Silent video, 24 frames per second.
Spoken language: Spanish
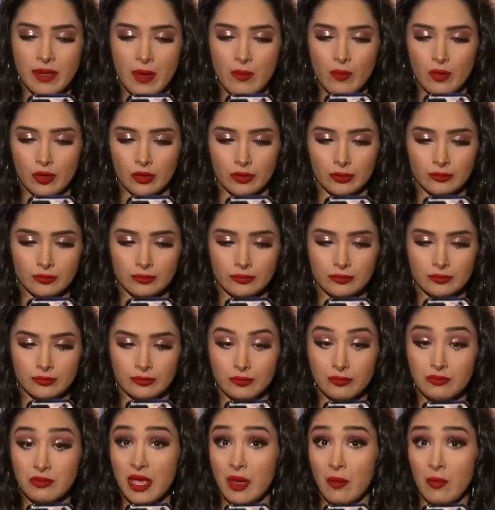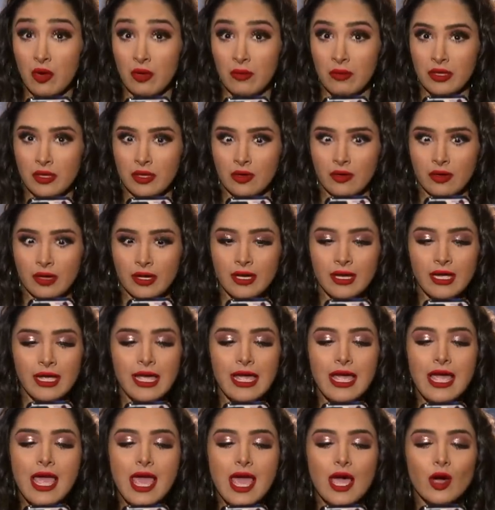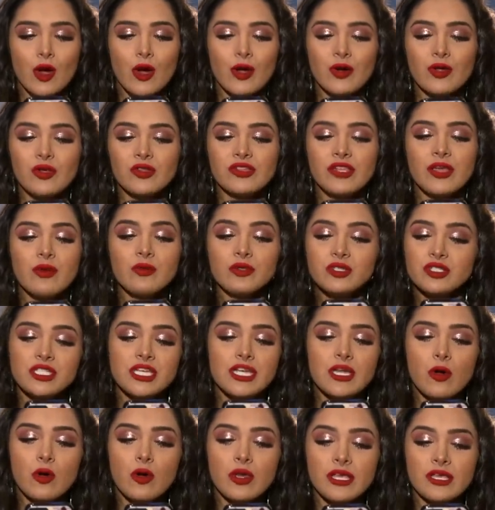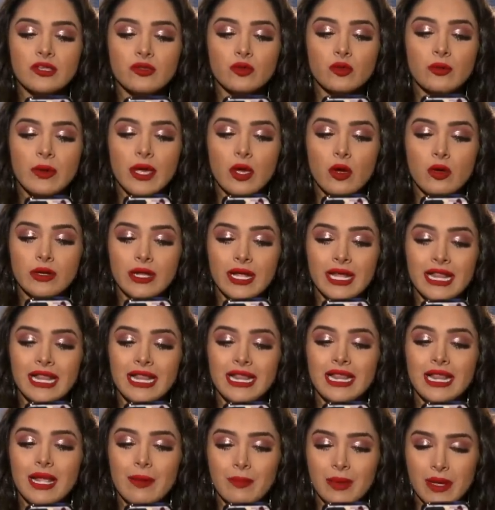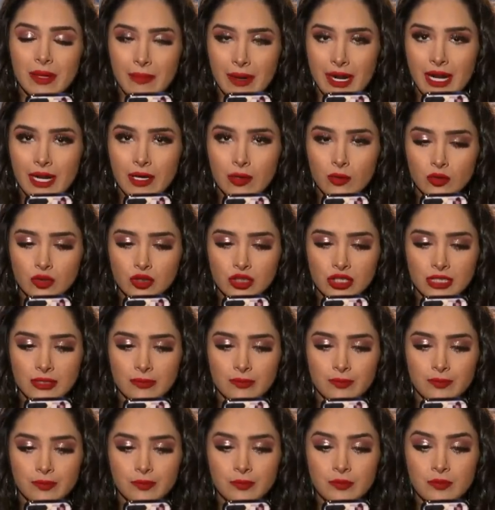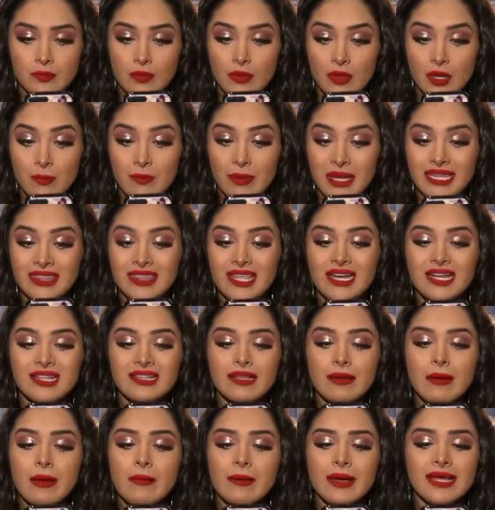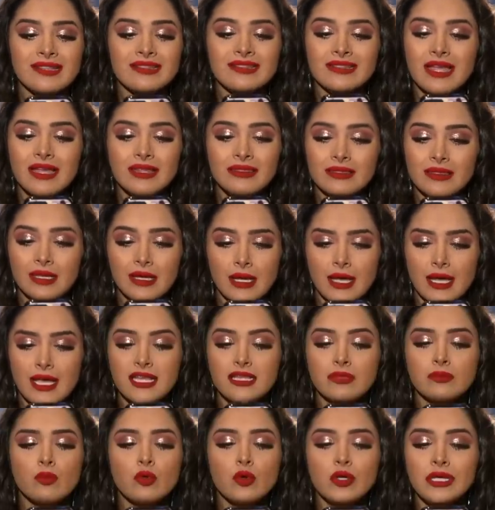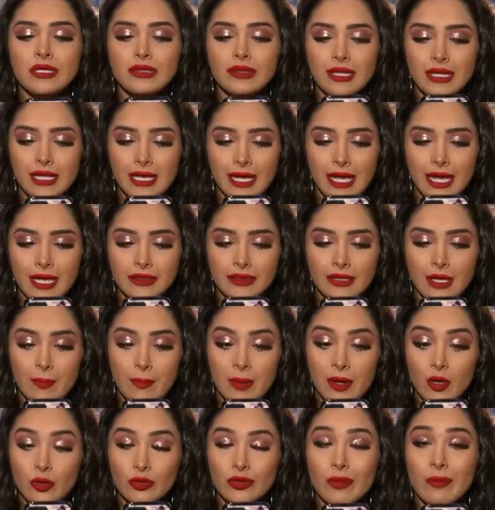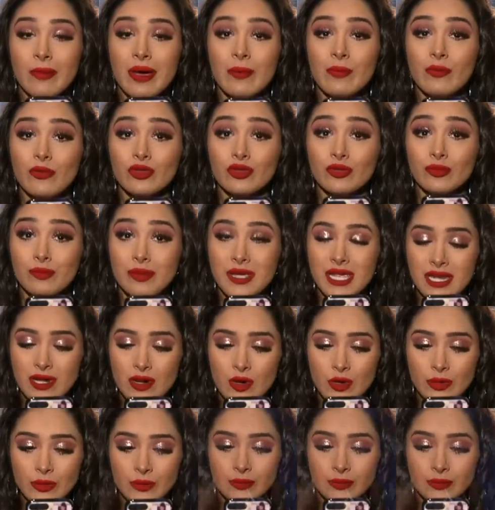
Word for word: amor mi amor, me dijo eh. Conocí a un chico y estuve con él la primera noche. Me interesaba bastante, es muy inteligente, pero tomamos vino